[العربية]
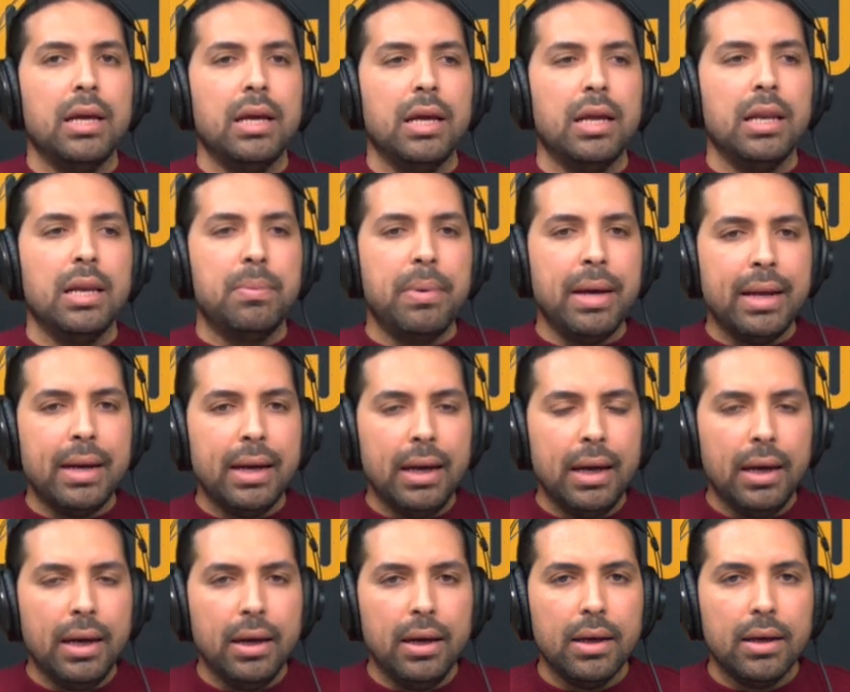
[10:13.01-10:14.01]

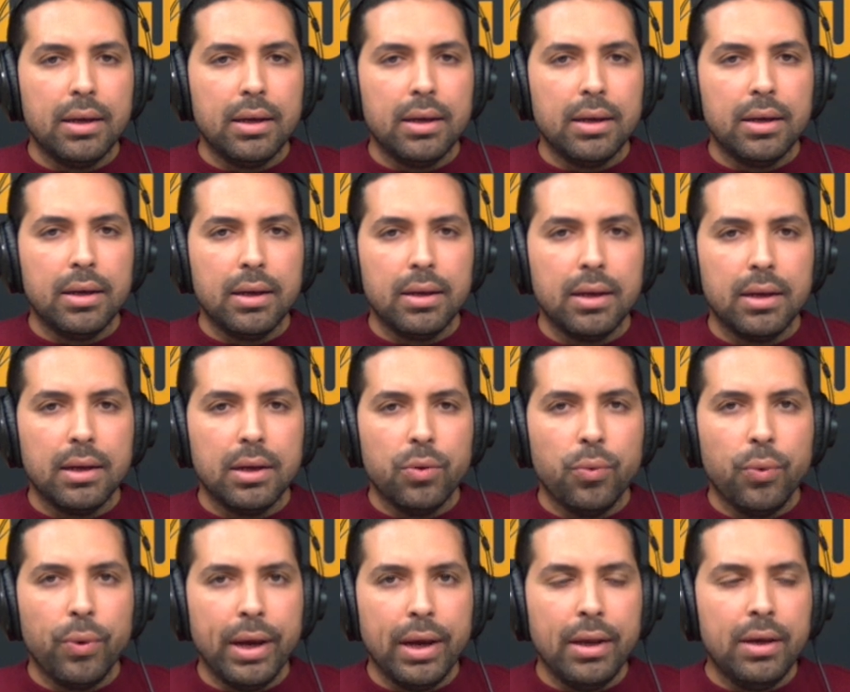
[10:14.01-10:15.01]
البارح آه، آه،
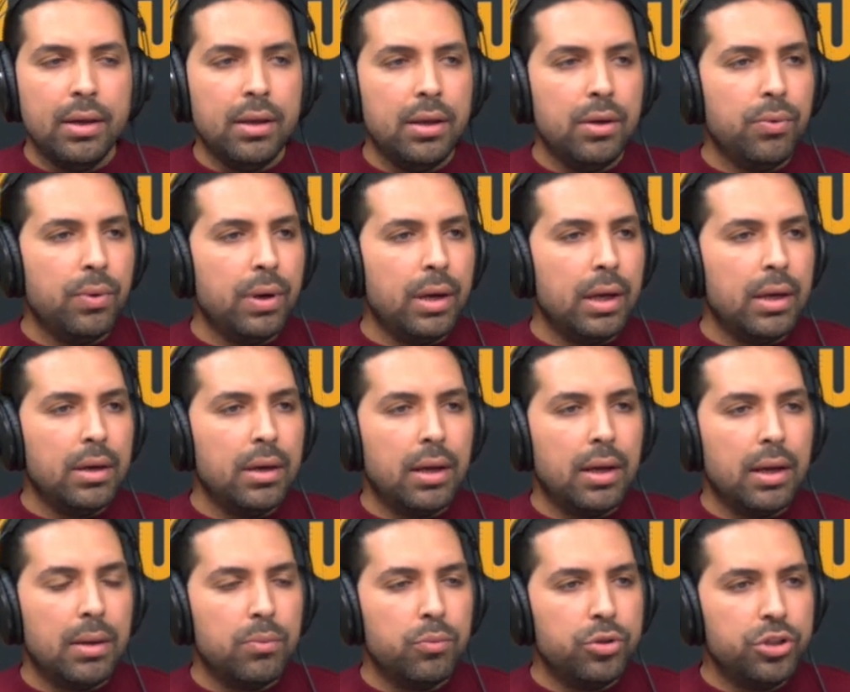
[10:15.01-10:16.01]
الوالي والا
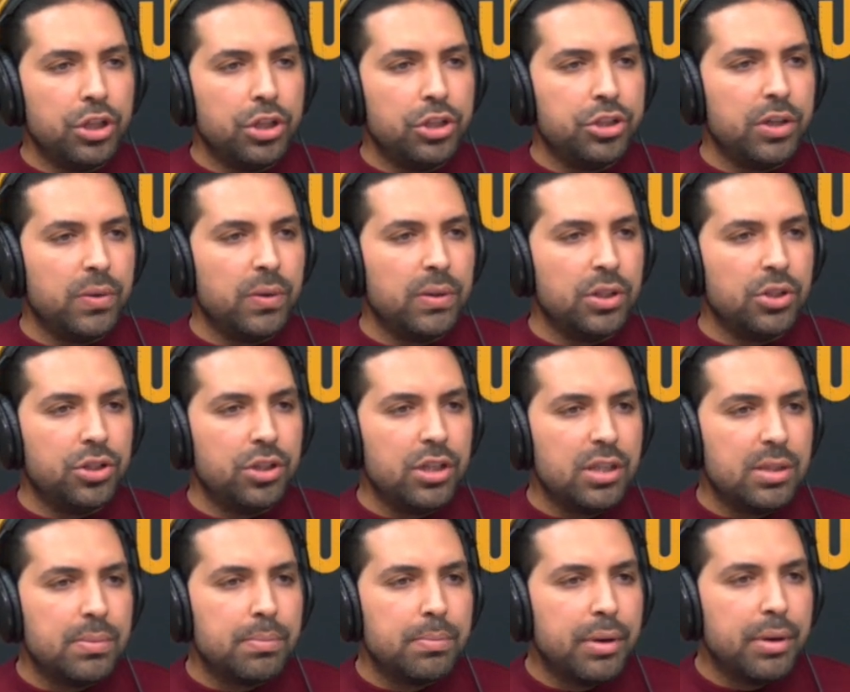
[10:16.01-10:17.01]
المدير الجهوي
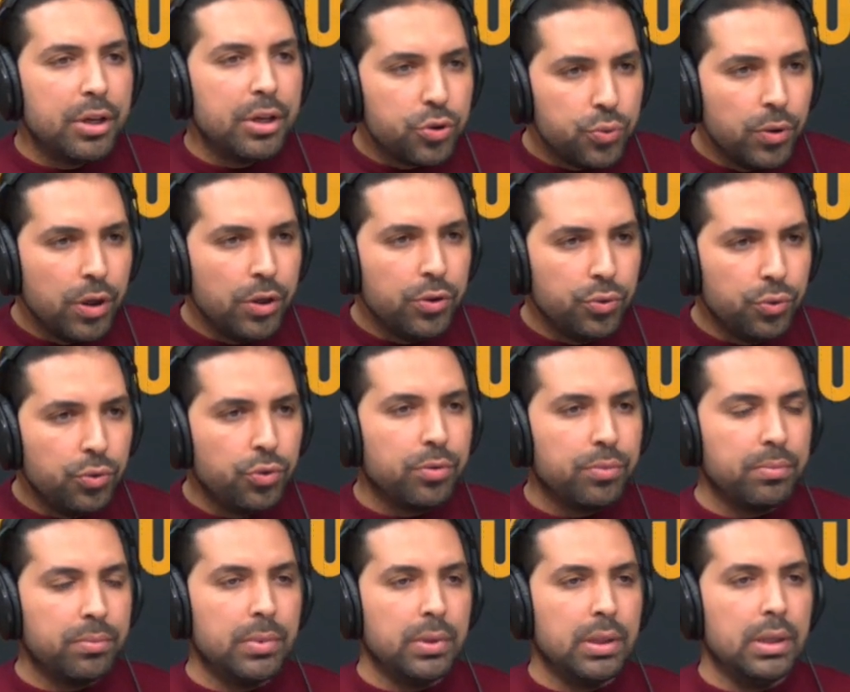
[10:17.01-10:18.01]
للتجهيز باش وعدوكم
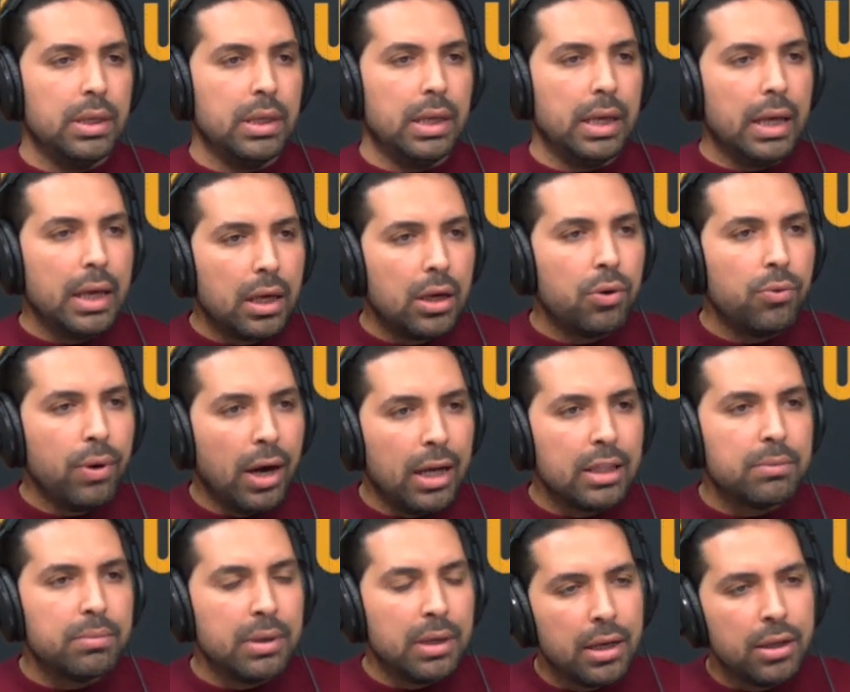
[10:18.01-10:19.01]
اخر
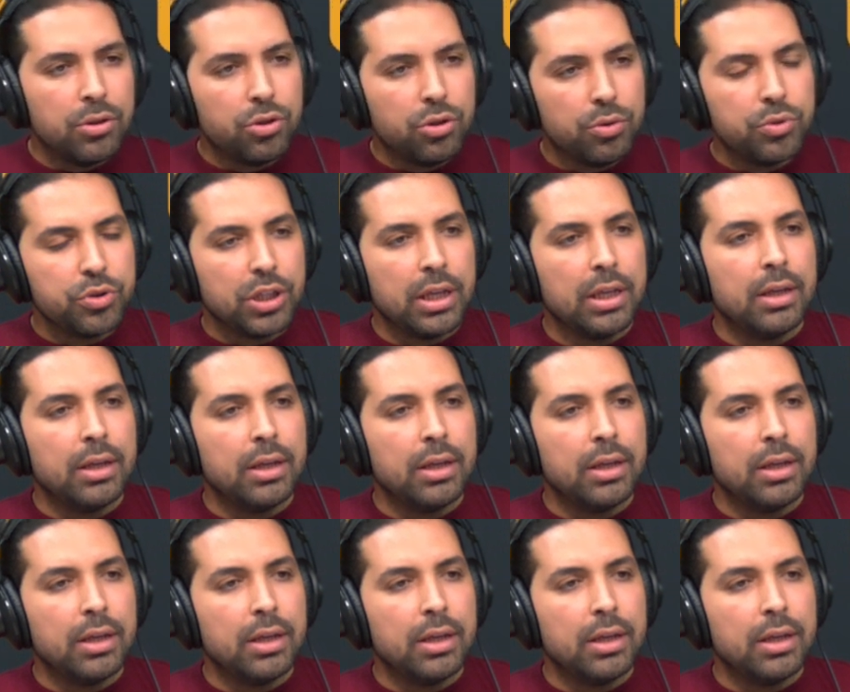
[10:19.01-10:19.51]
وعد من عندهم شنو